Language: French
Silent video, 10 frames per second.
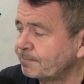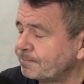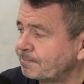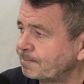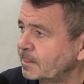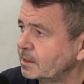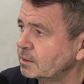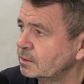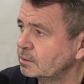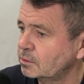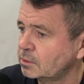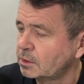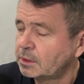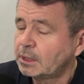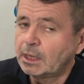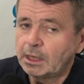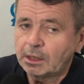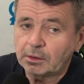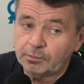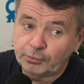Et les enjeux pour le secteur en général
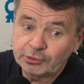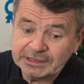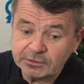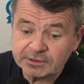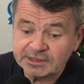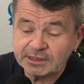Alors, Pour le secteur,